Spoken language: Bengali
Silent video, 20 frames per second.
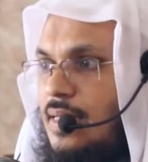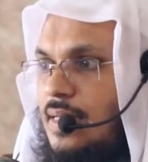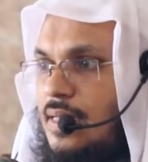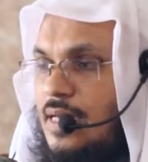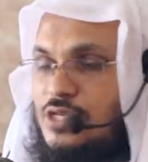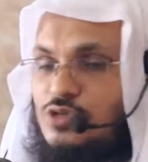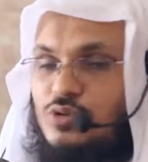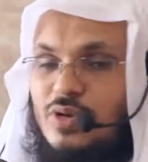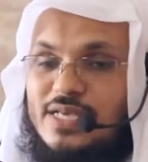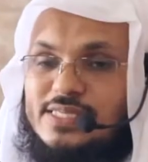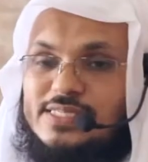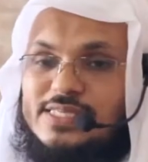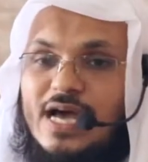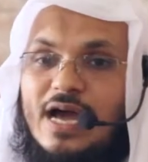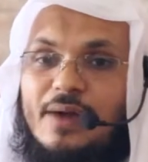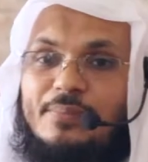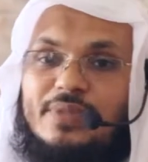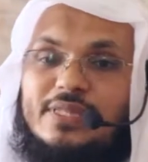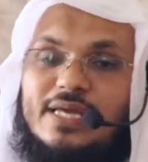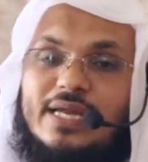রাসুলের
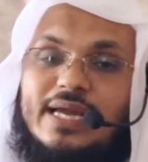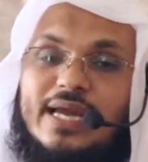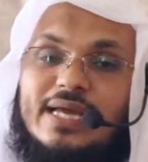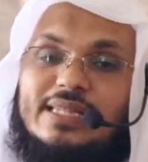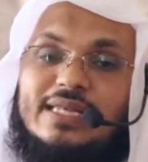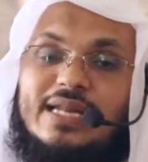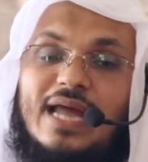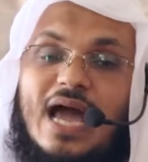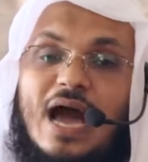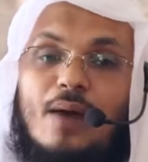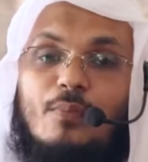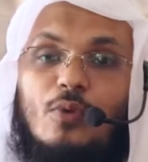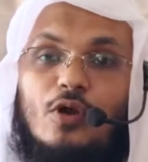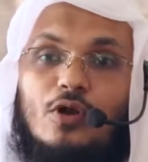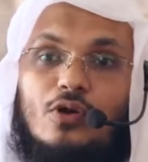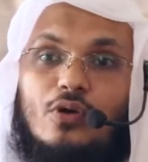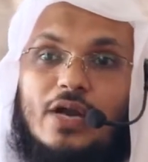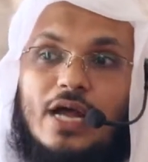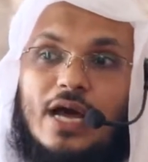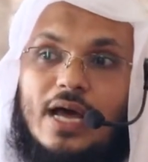সাহাবিদের ক্ষেত্রে আমল
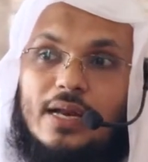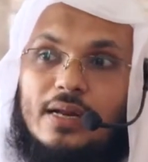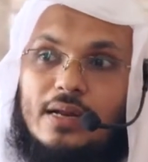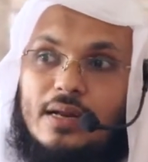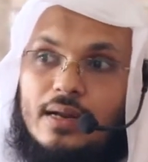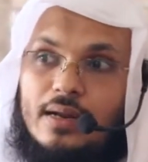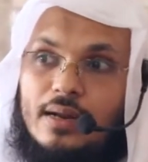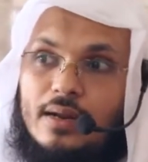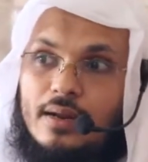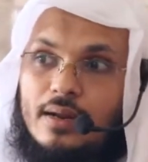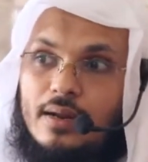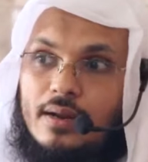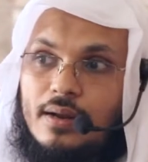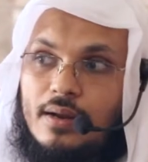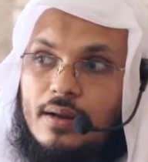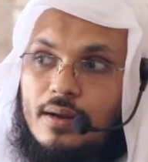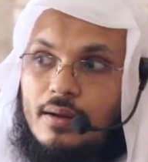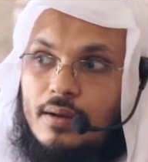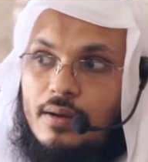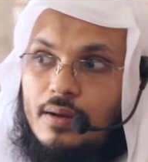করার
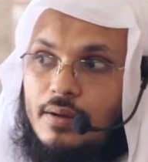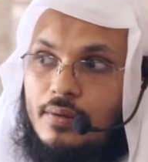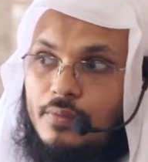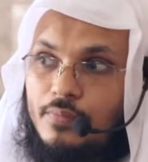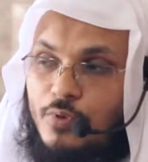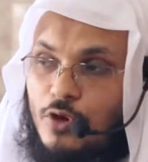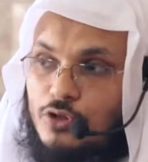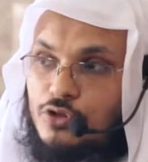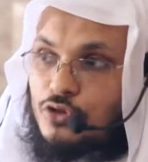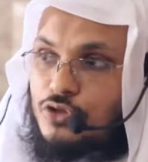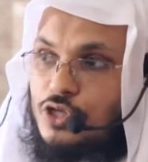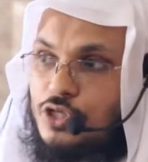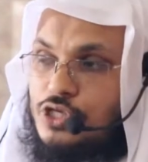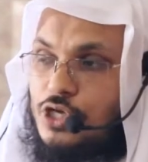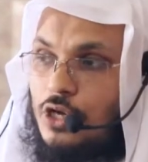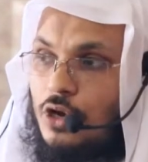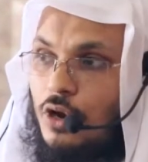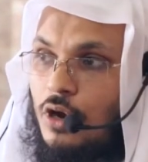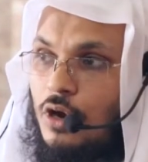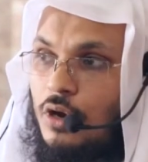পদ্ধতি
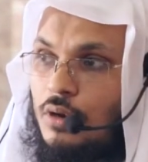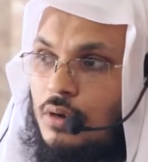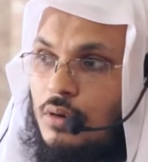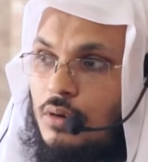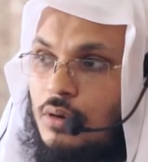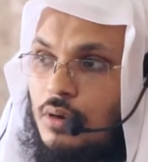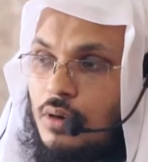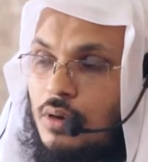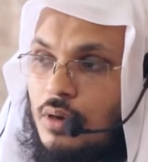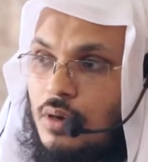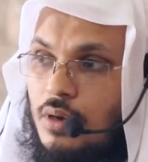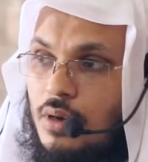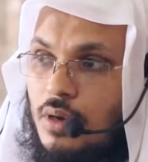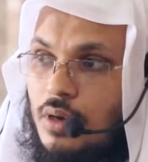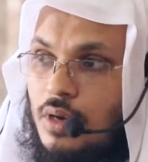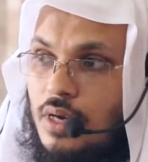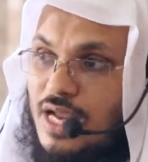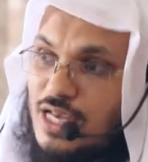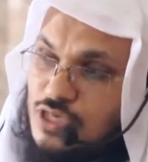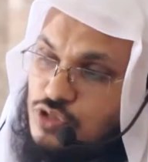ছিল
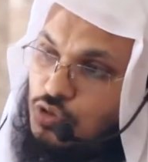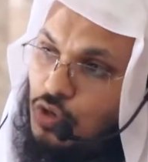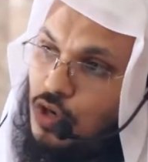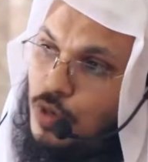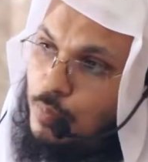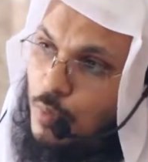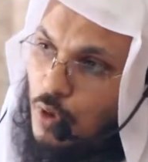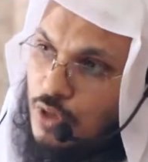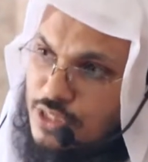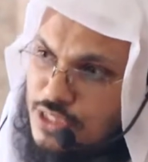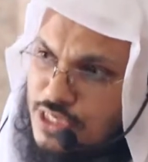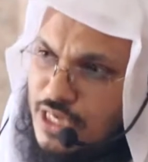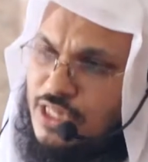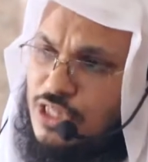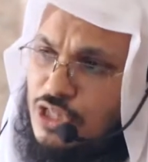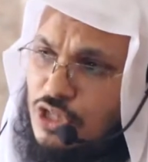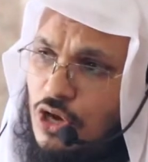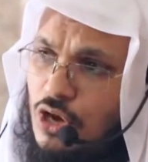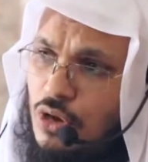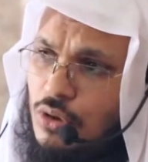রাসুল বলছেন
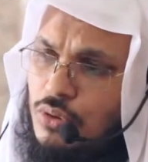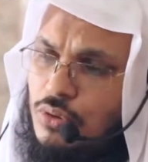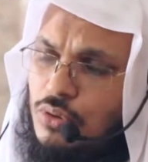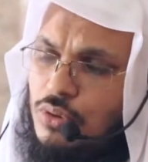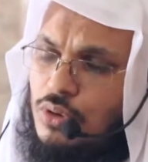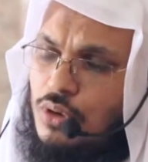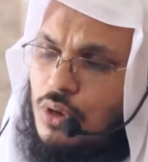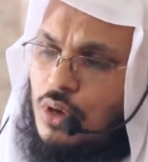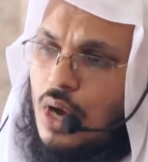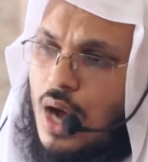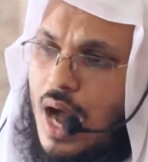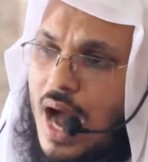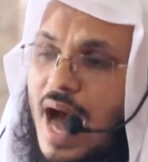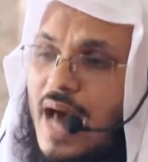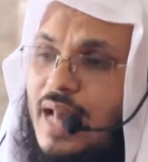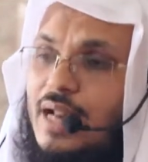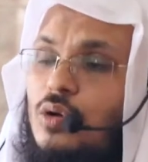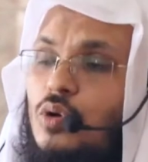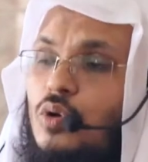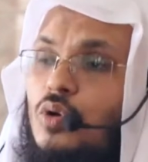তো
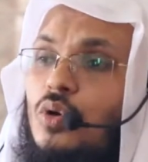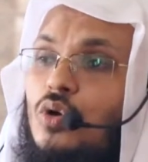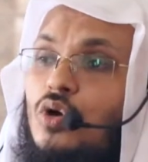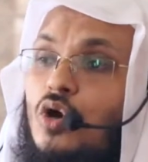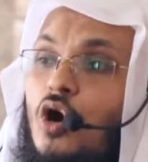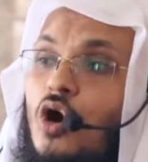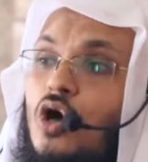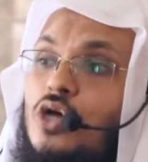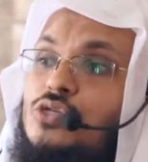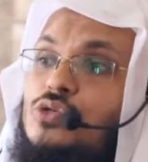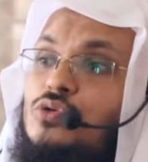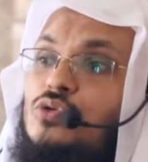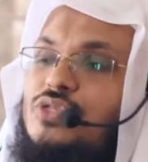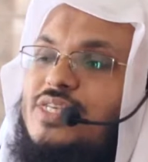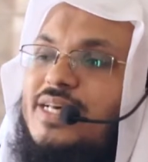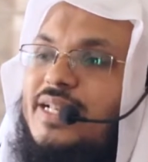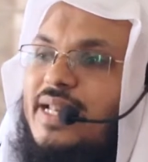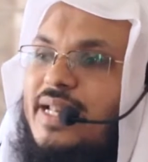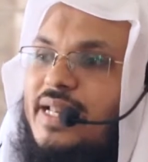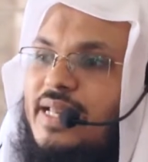আর কোনো কজ
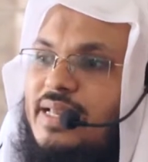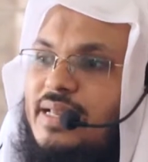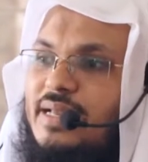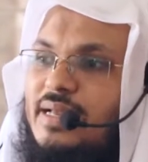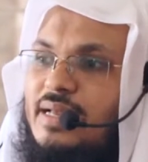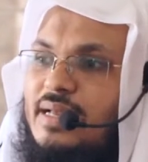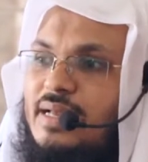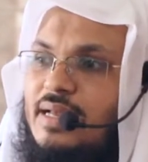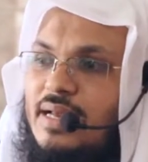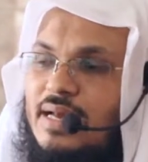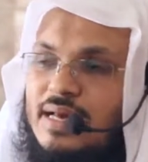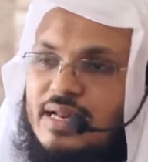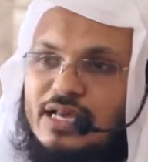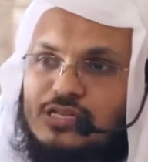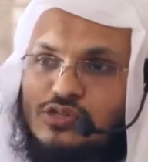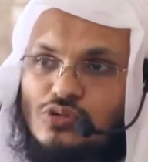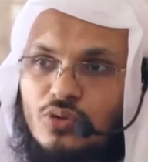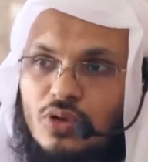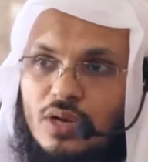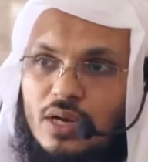খুঁজেননি
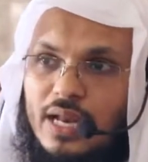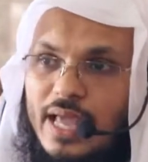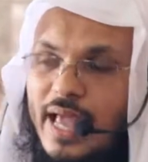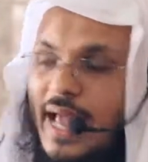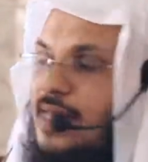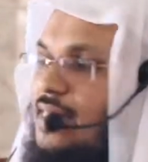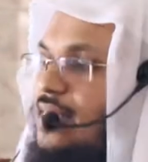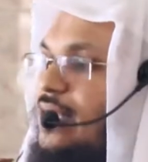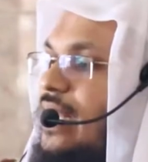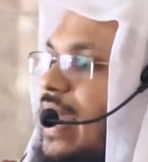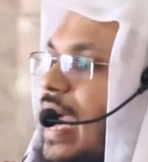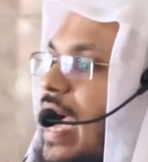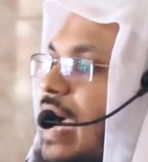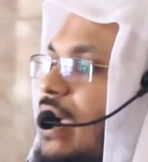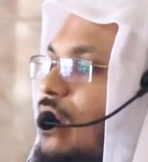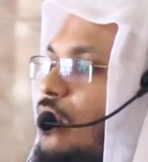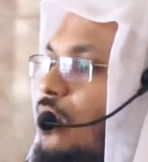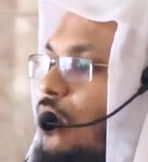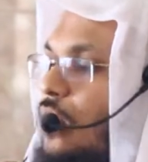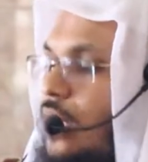রাসুল একদিন
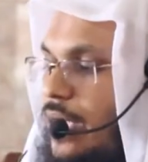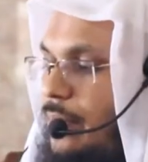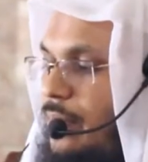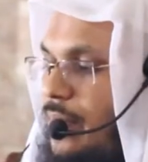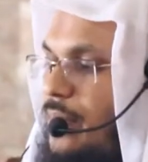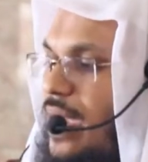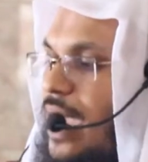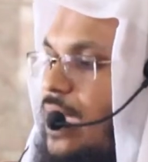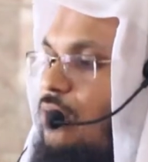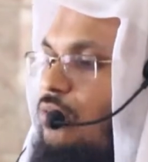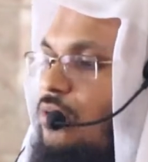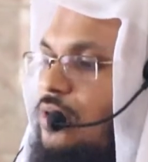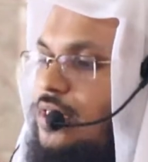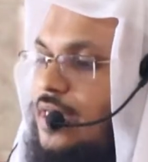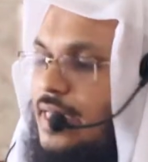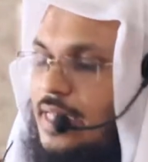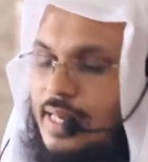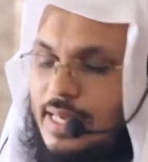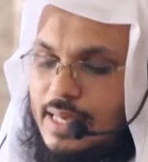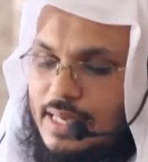আঙ্গুল এইভাবে আঙ্গুল
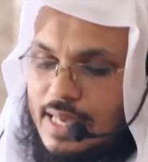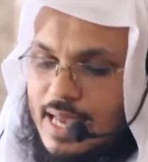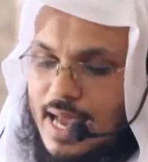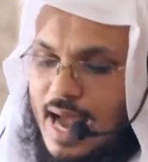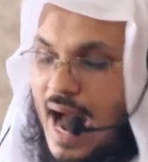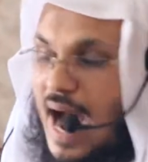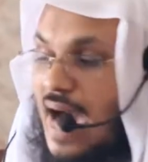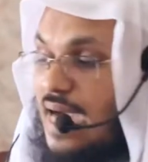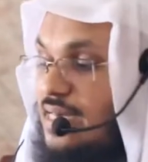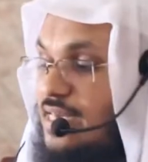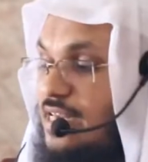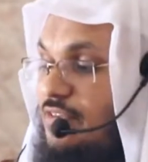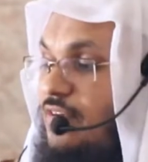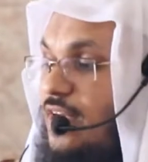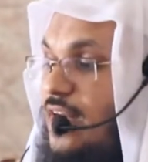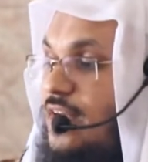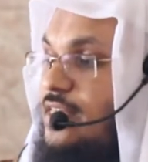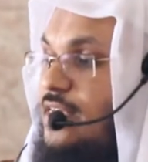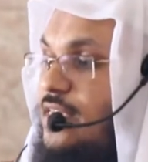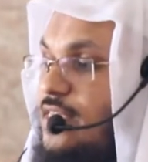থেকে আংটি
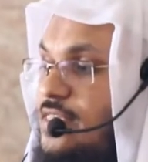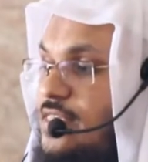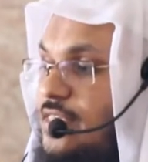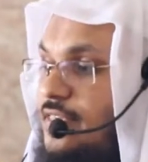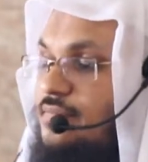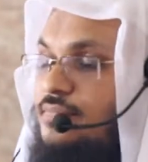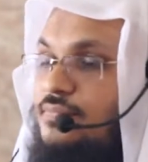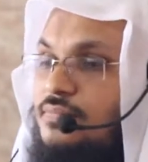ফেলে দিয়েছেন